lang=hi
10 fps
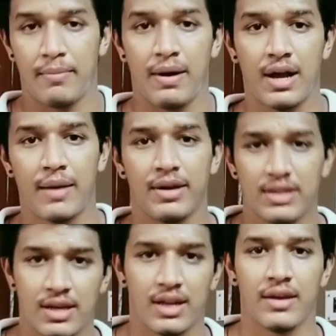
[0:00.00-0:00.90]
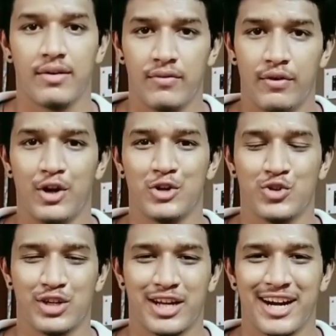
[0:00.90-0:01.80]
पंखा बंद करके वीडियो
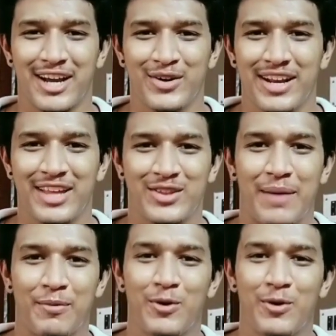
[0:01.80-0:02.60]
शूट कर रहा हूँ नहीं तो